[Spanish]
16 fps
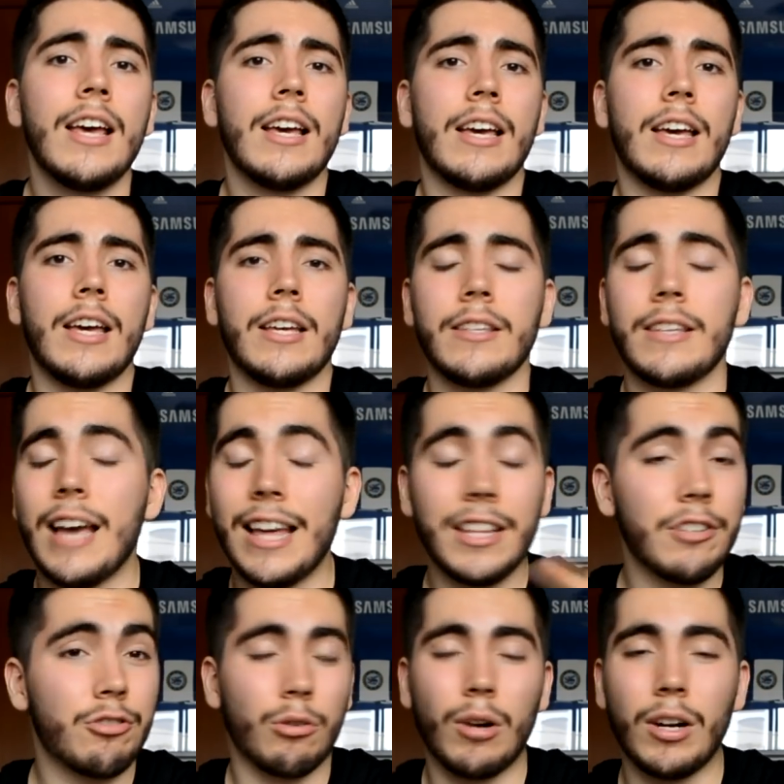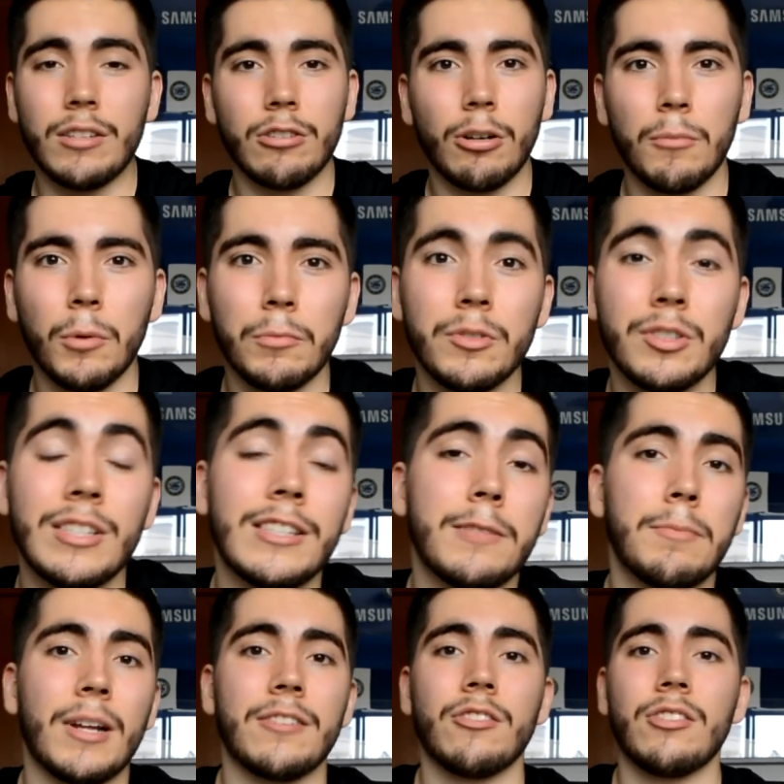eh, ya he dicho cuáles son como mis
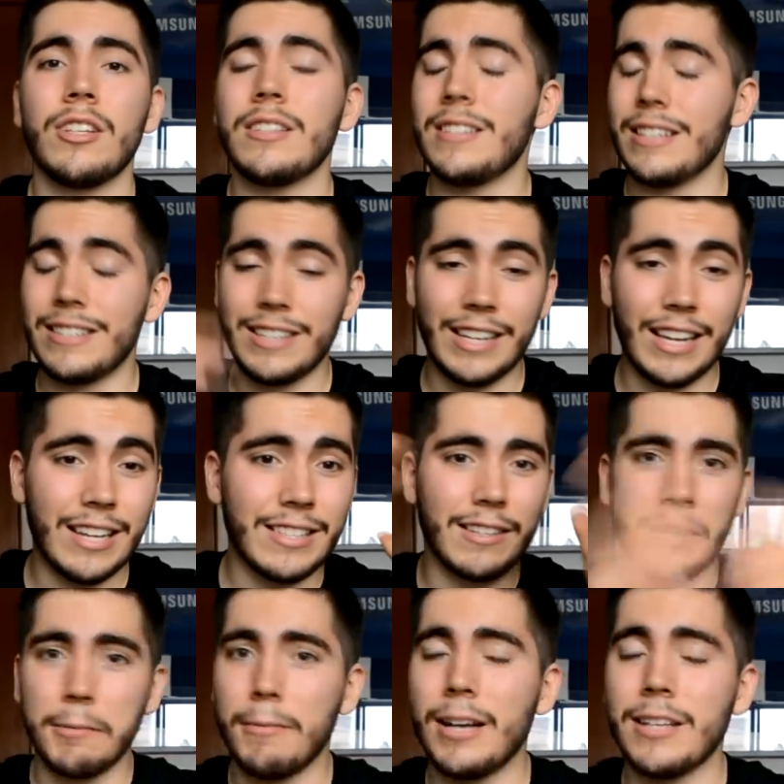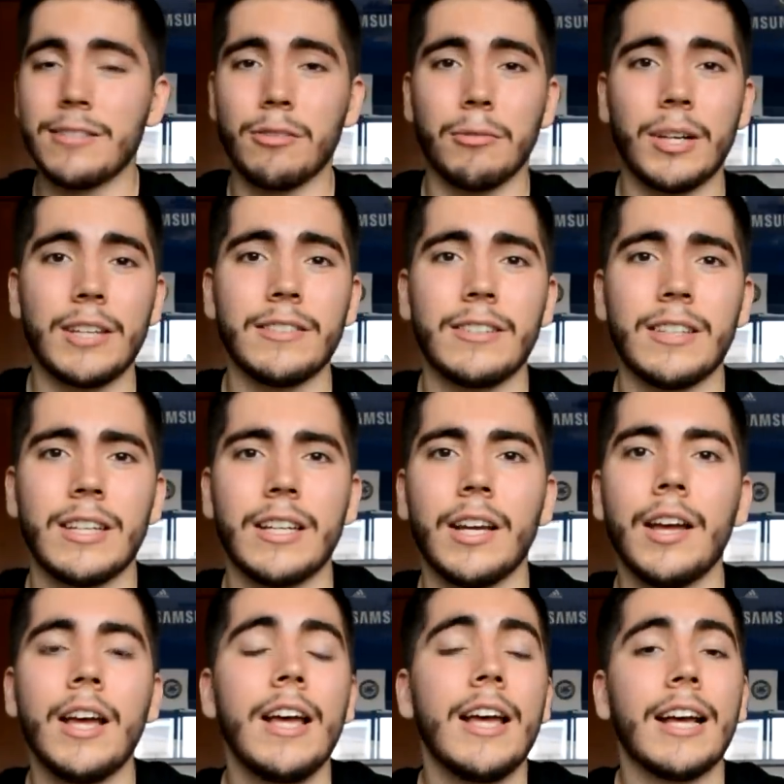inspiraciones y si quieren saber más sobre
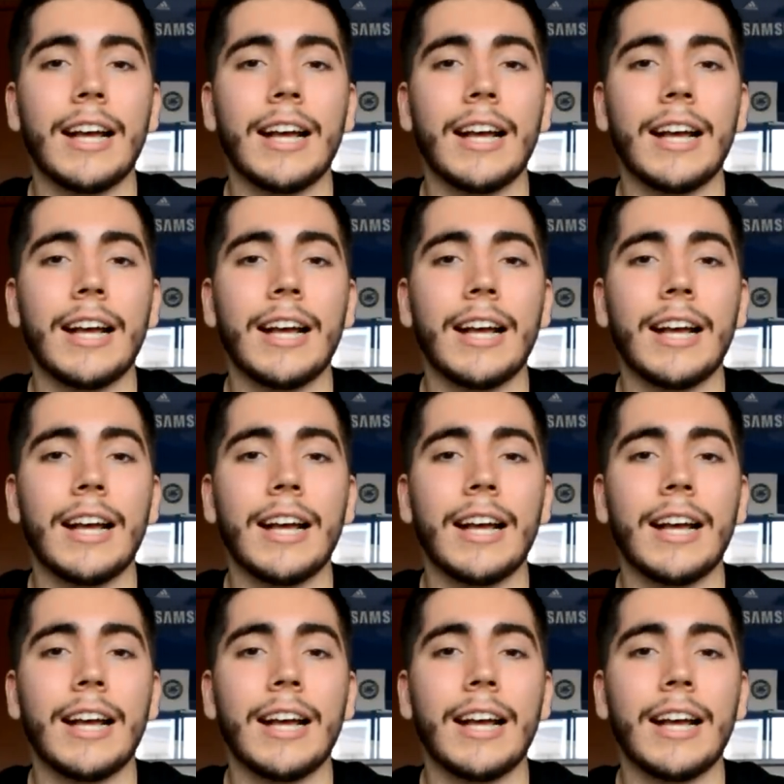este